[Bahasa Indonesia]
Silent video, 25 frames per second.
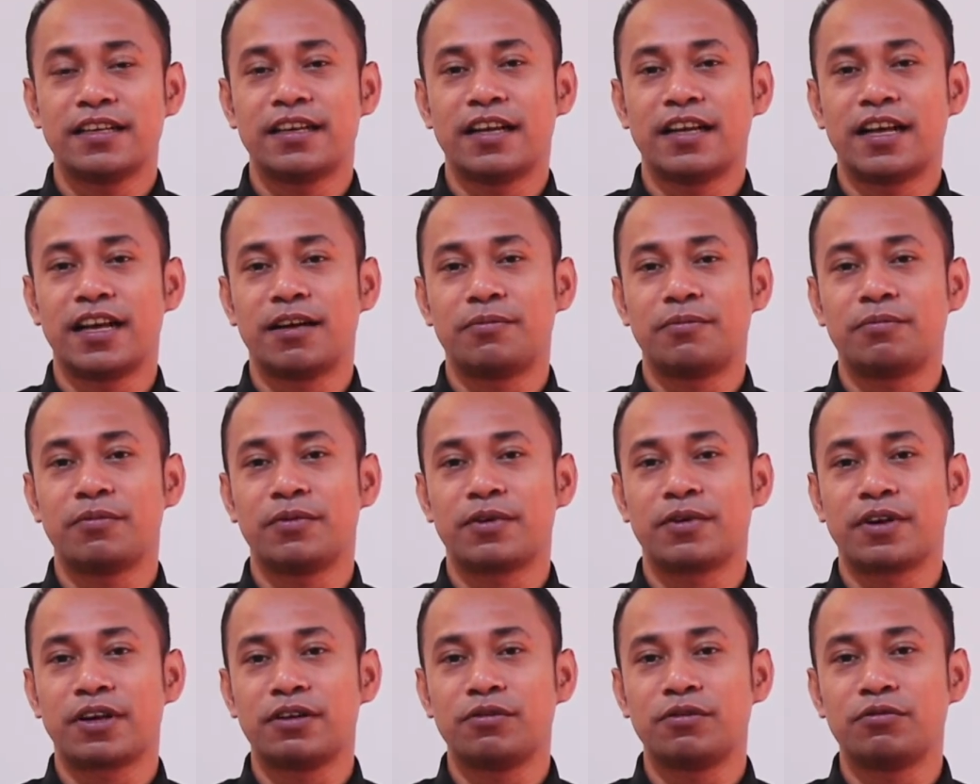dalam
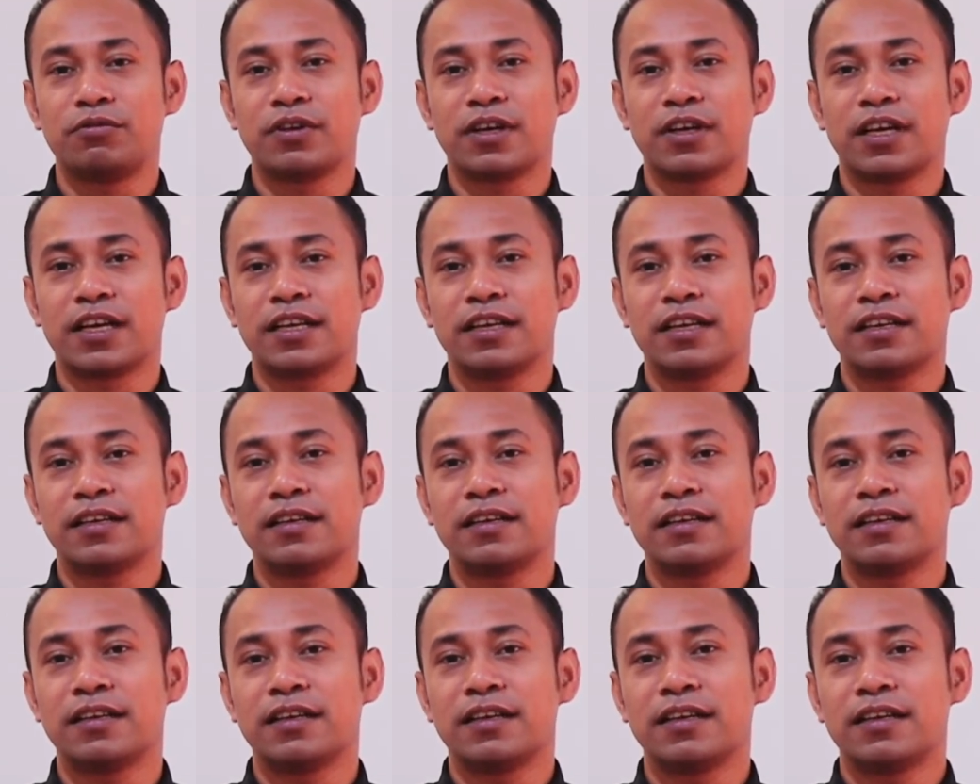
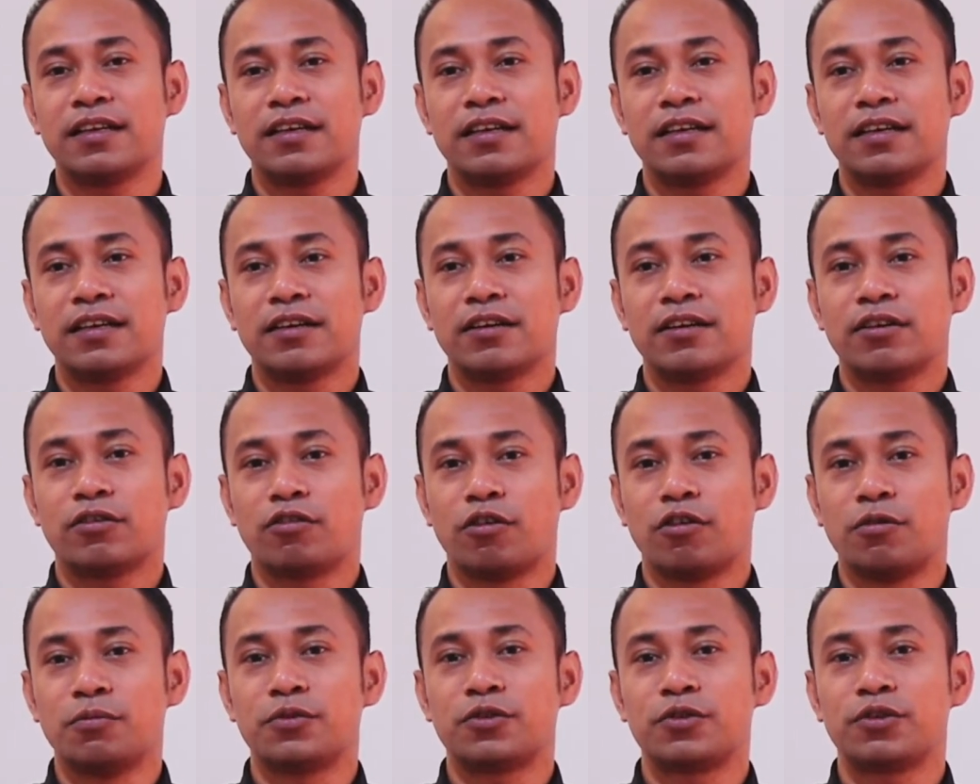Renungan
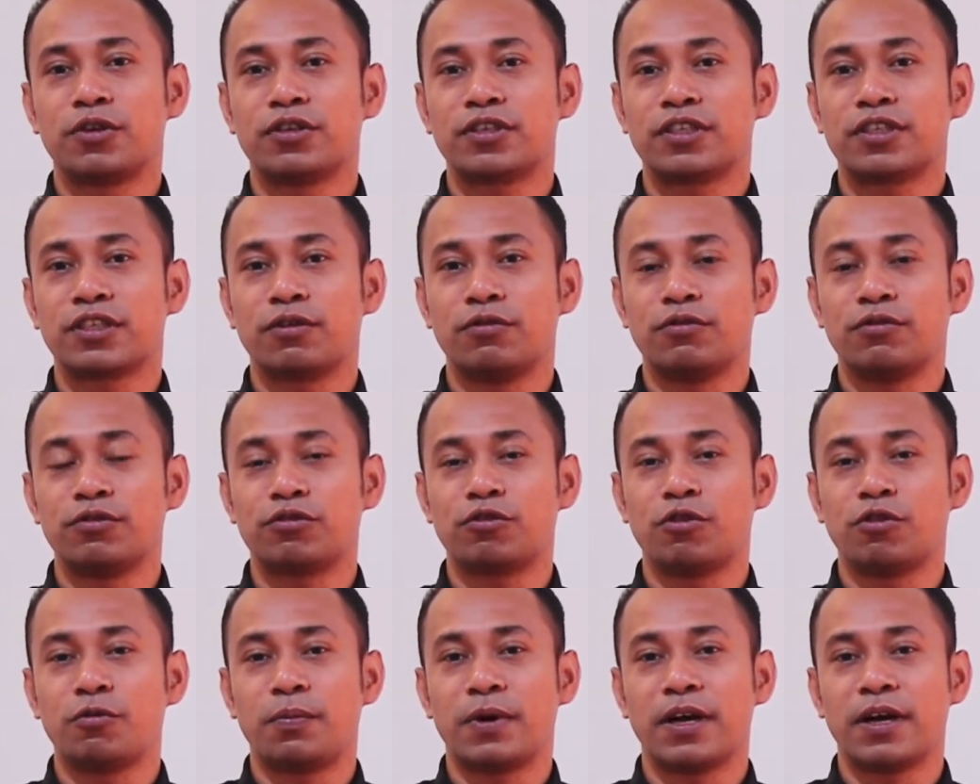Komsos
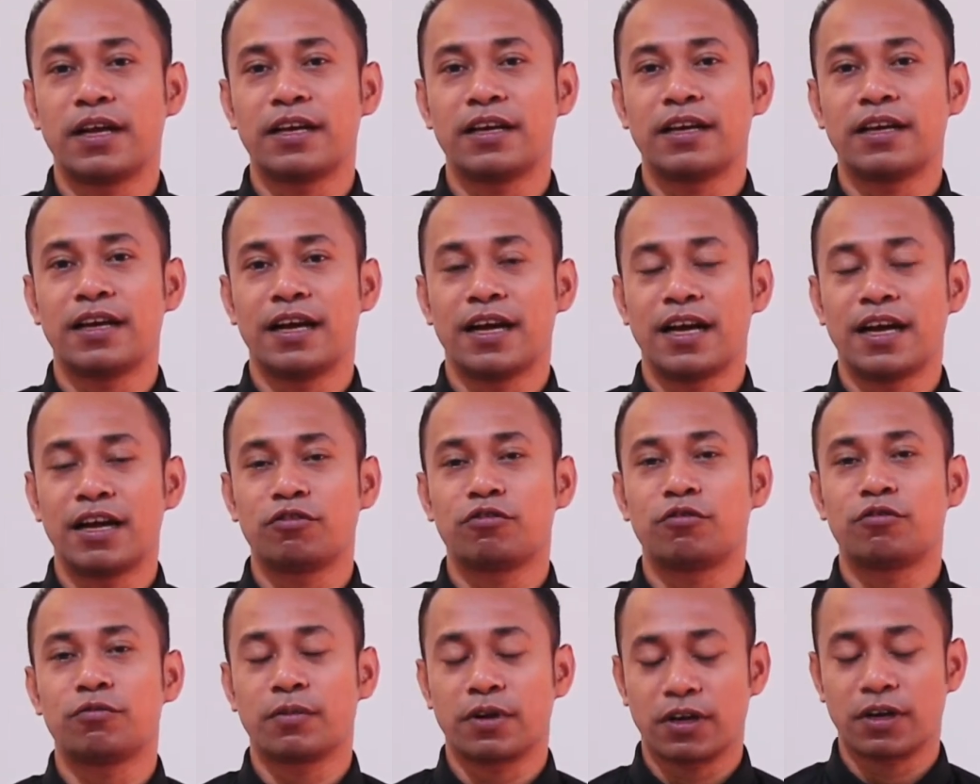Keuskupan
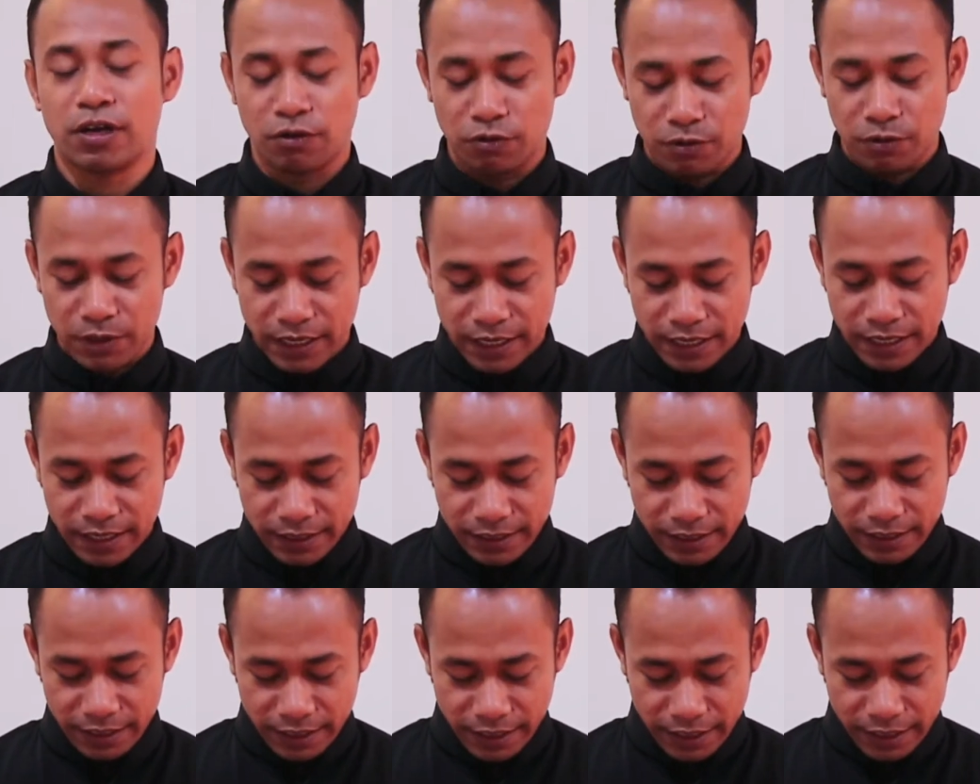Agung
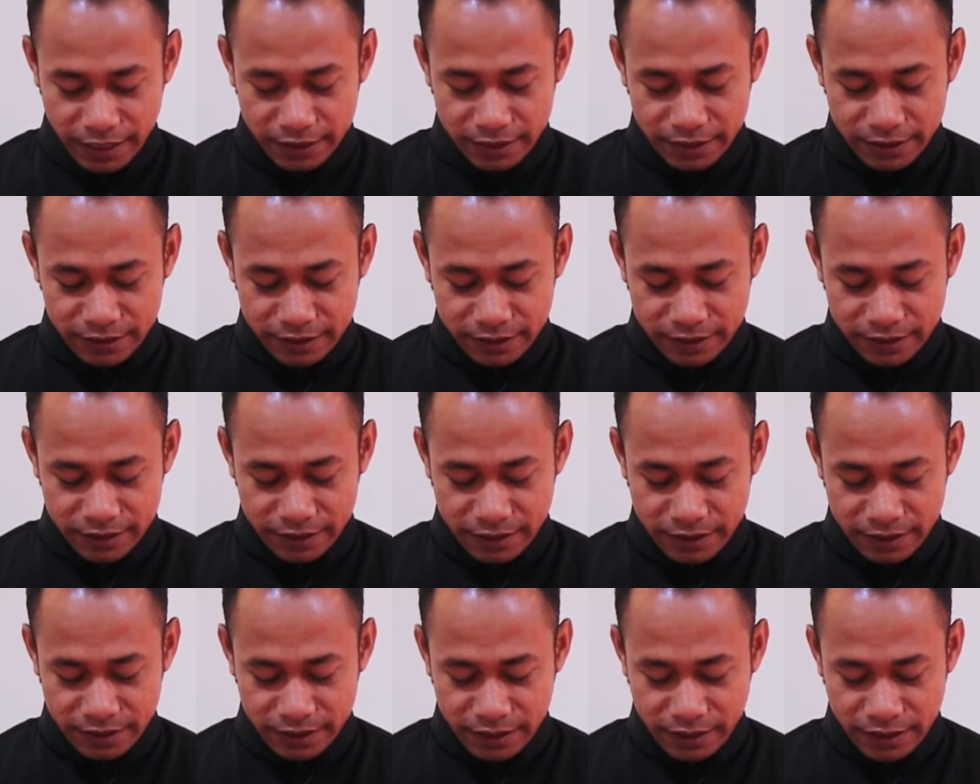Merauke,
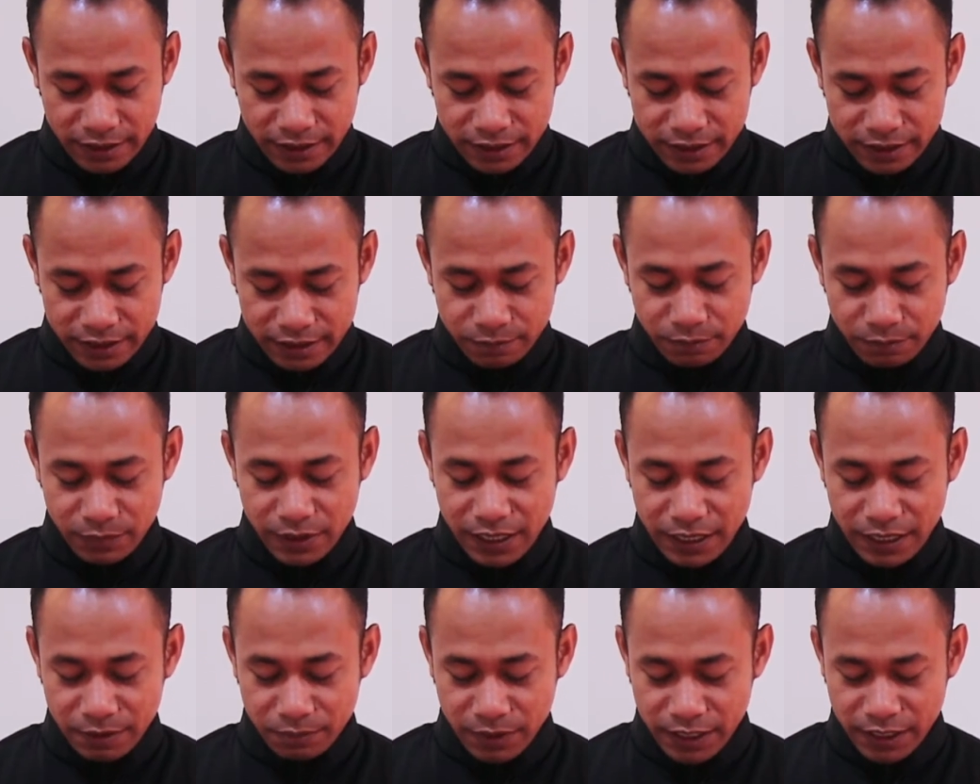edisi
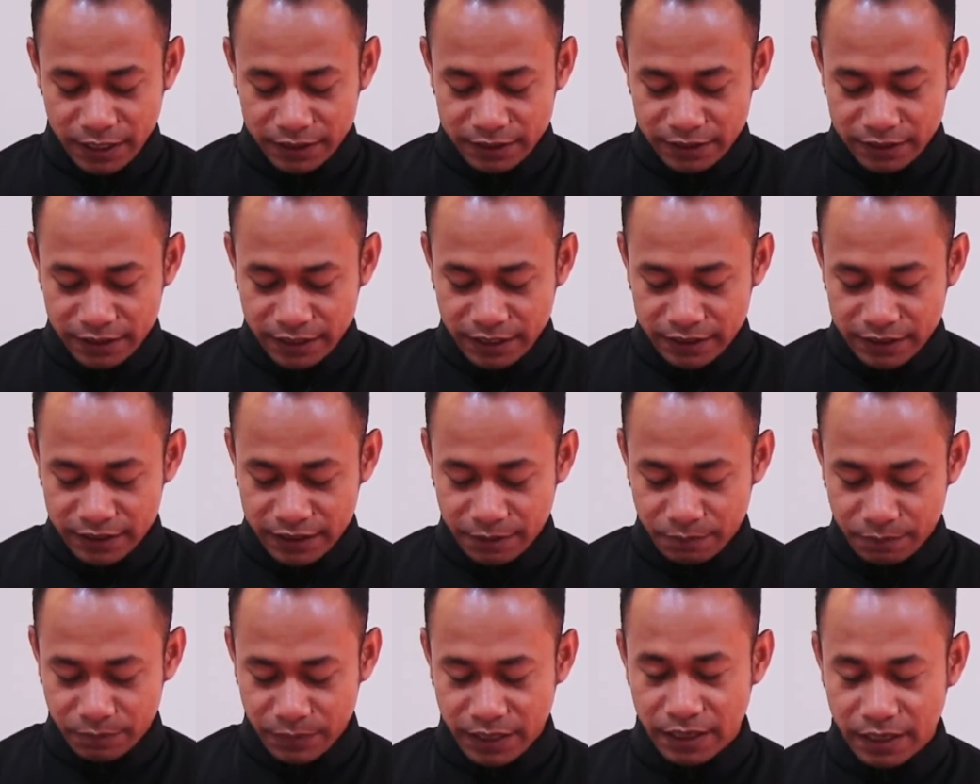19
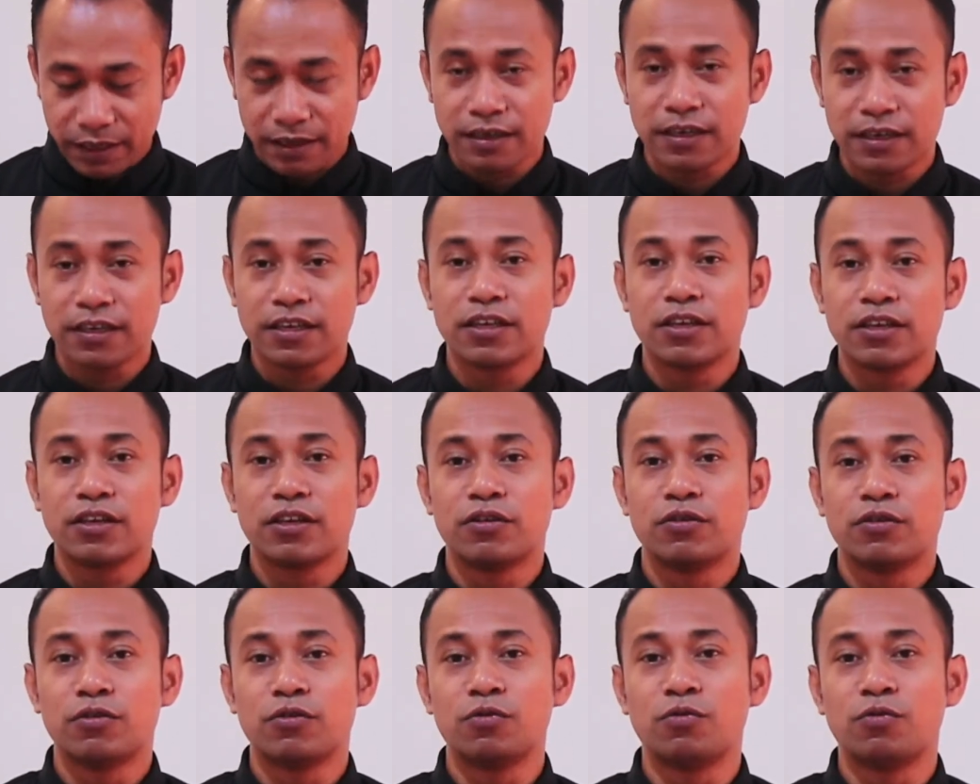Desember
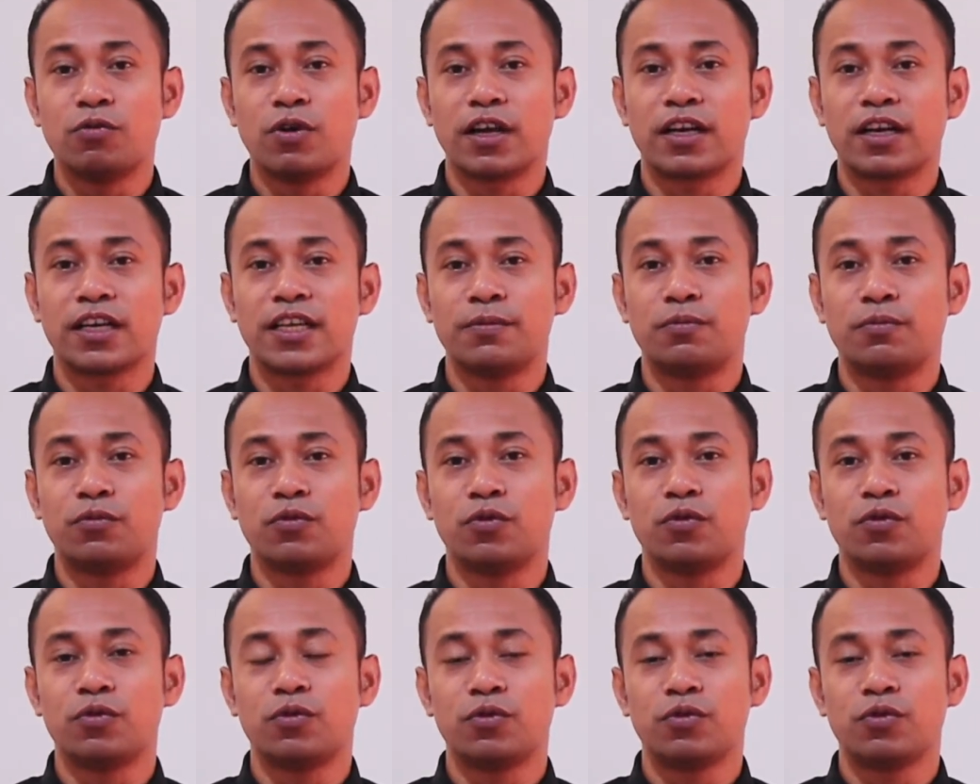
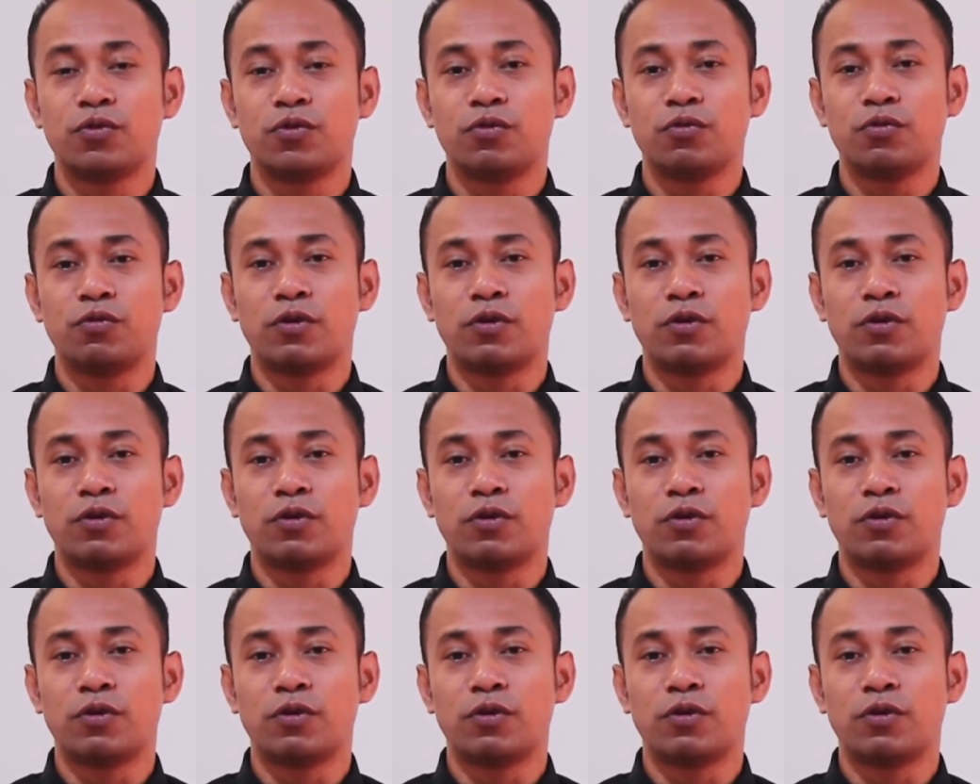2021.